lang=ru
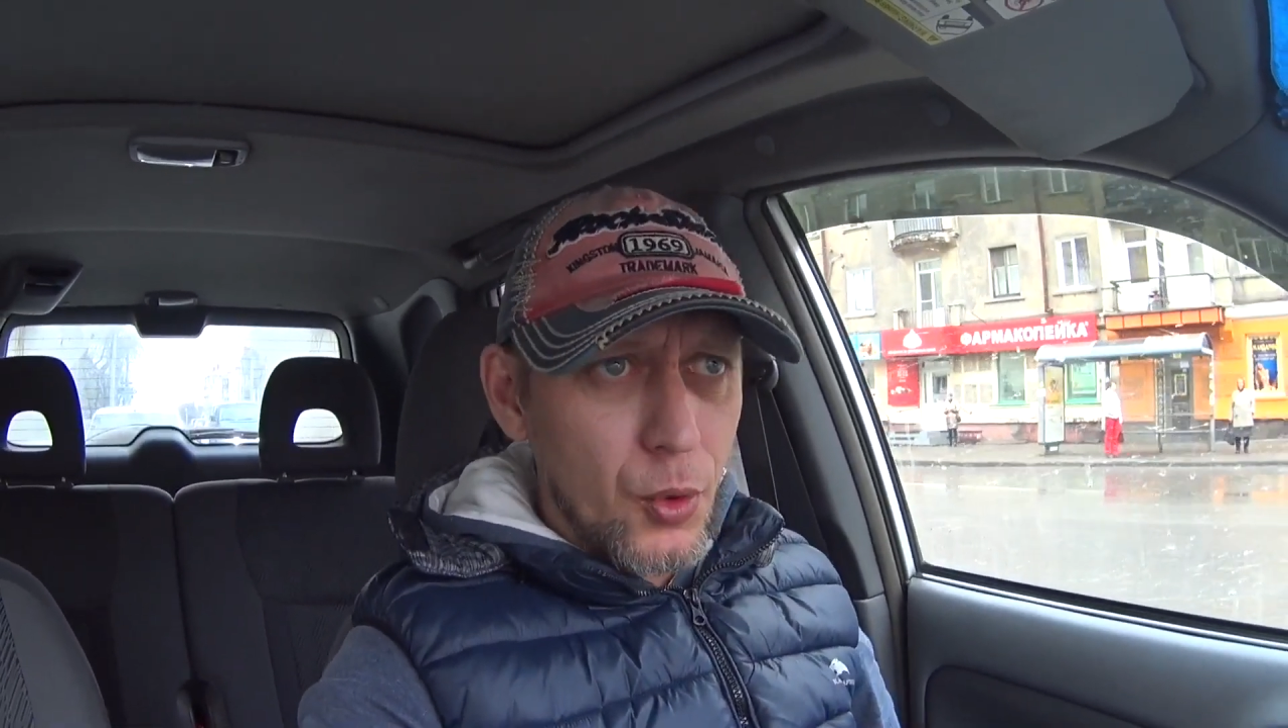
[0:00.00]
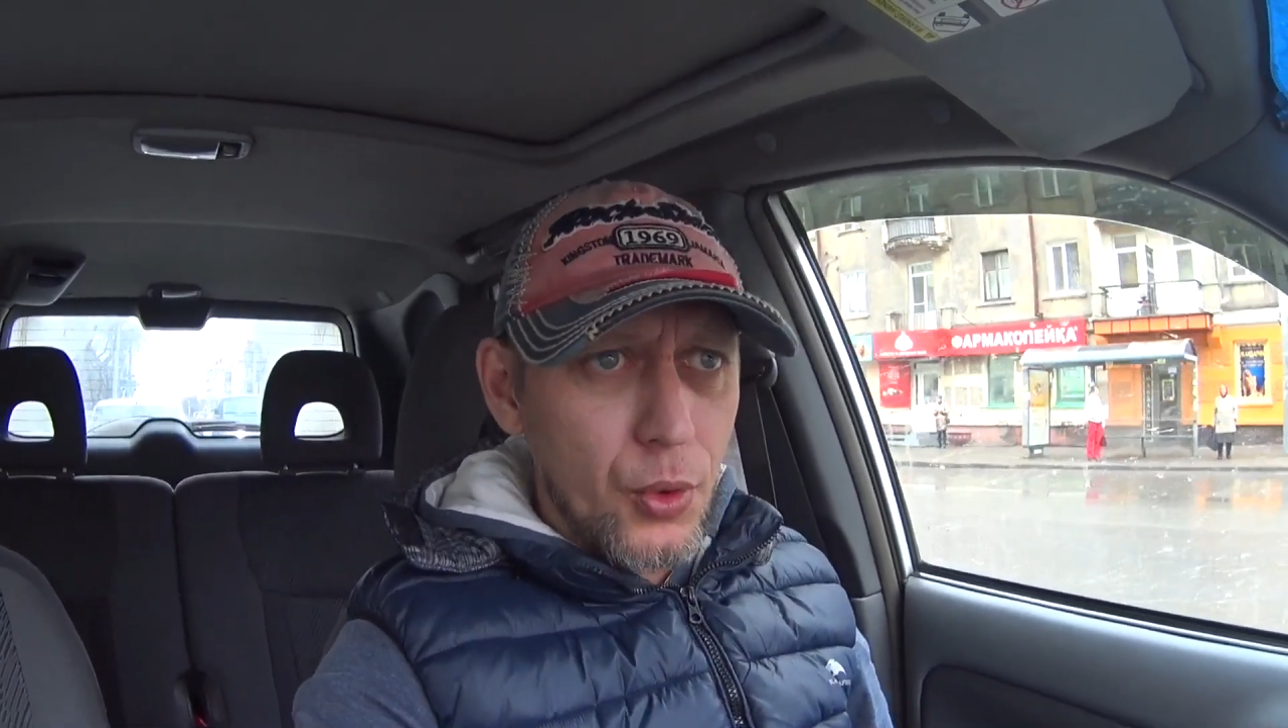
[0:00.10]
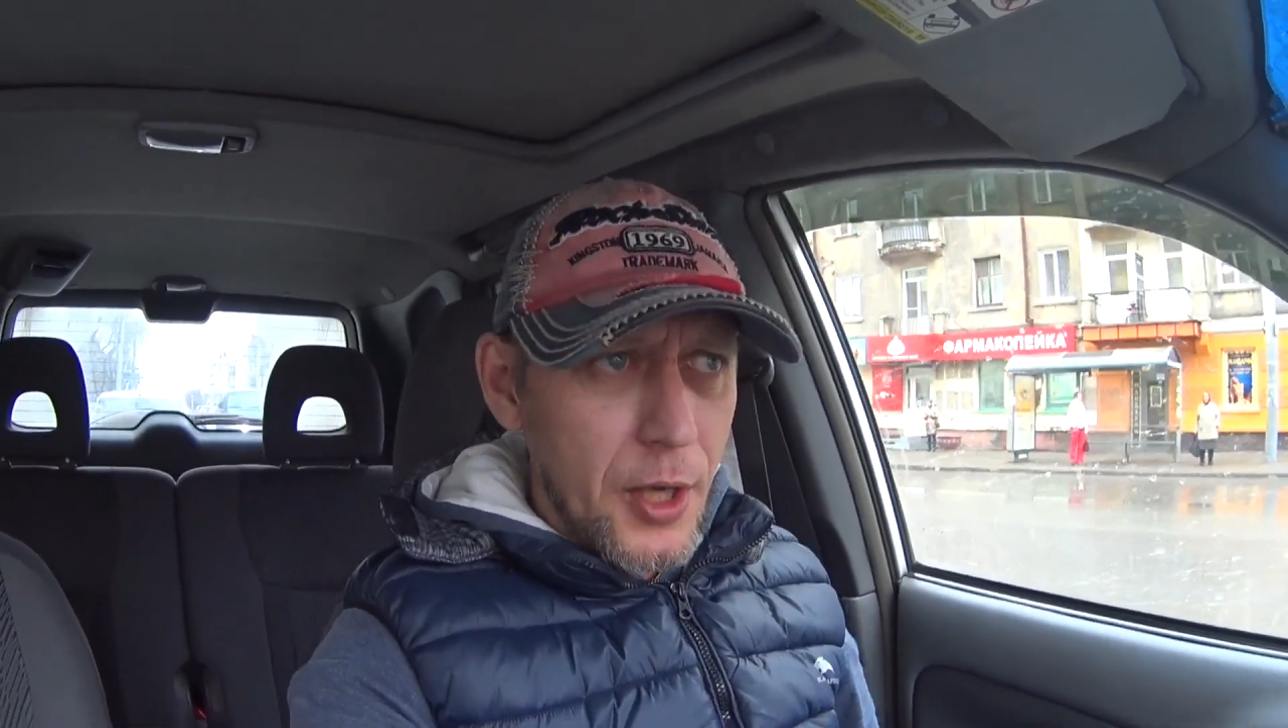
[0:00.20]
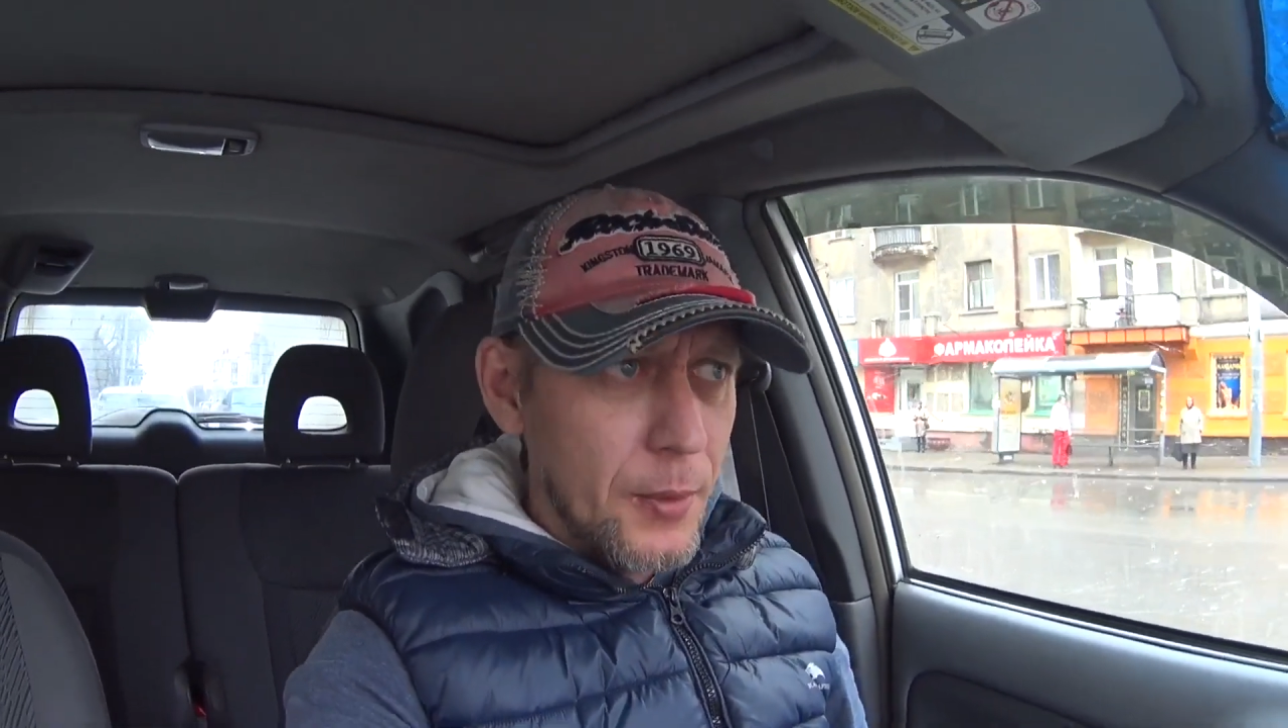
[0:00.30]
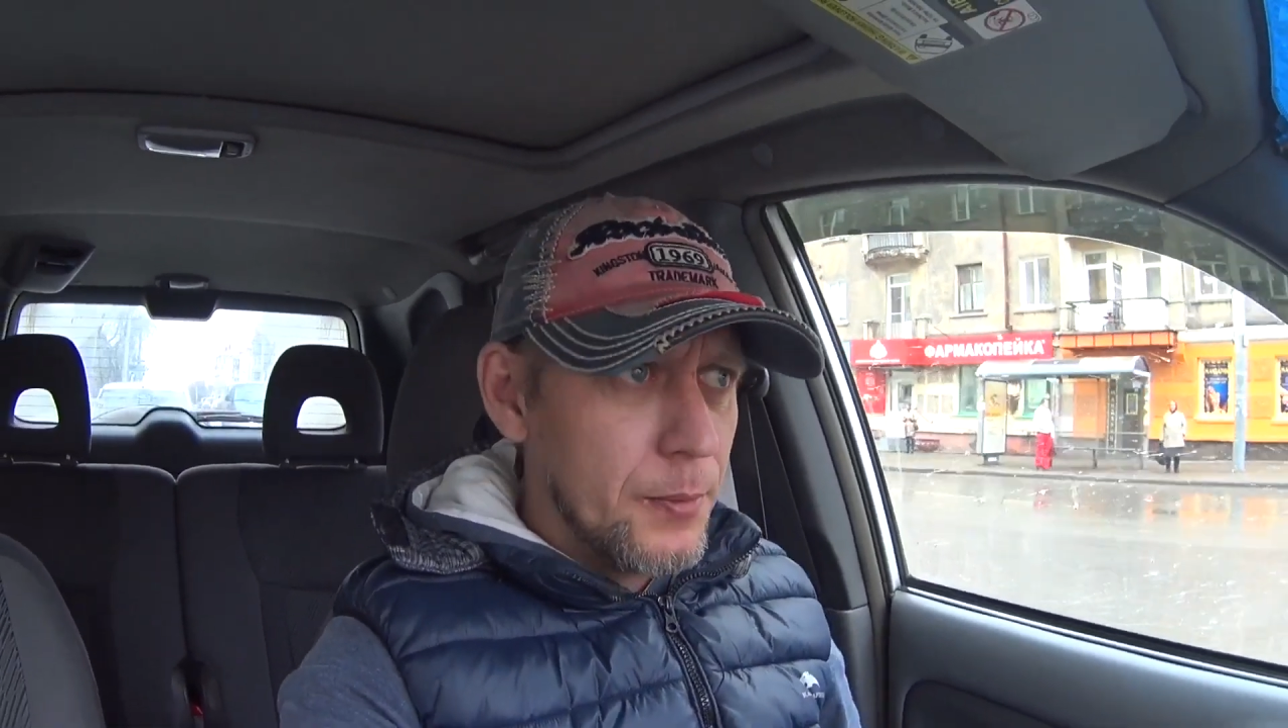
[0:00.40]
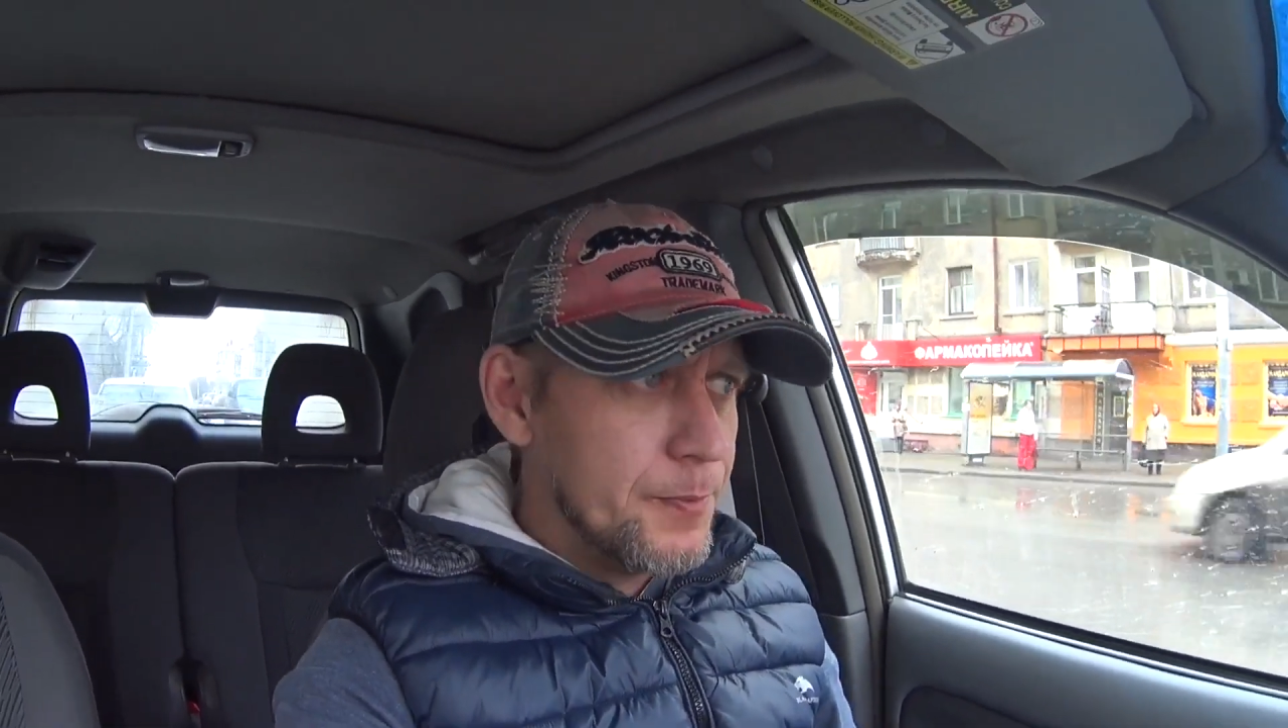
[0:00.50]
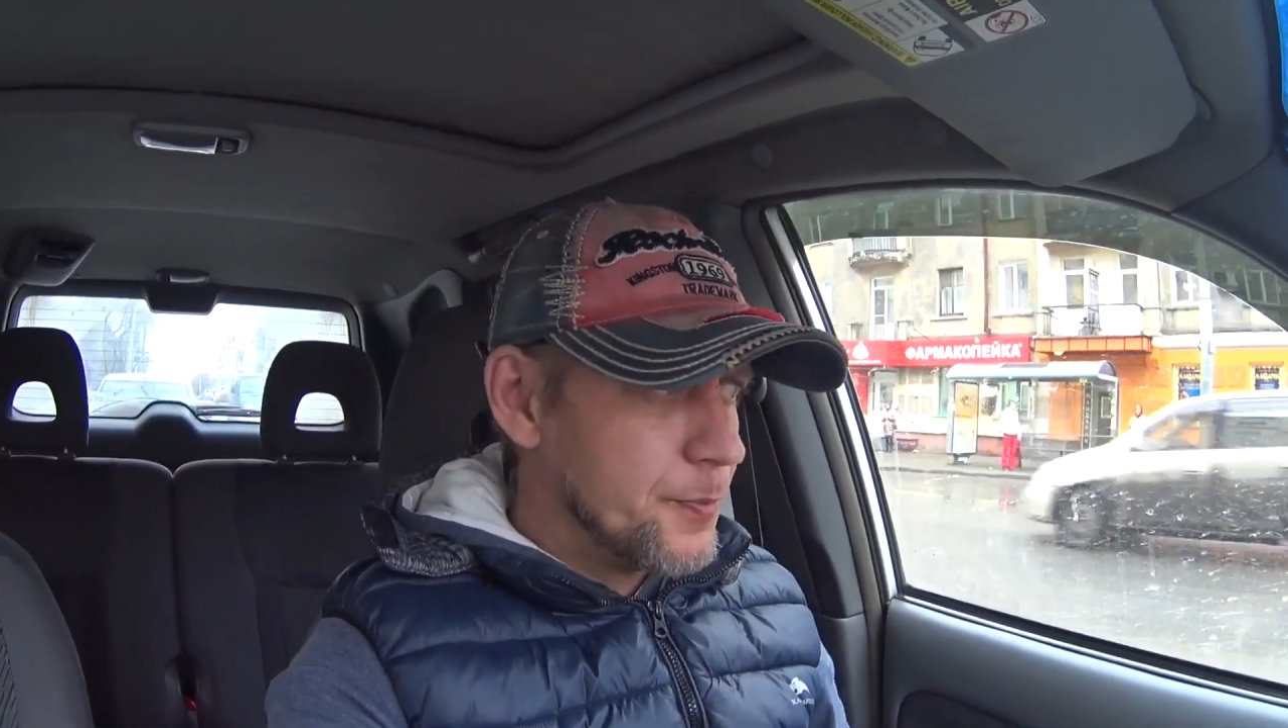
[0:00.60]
курям,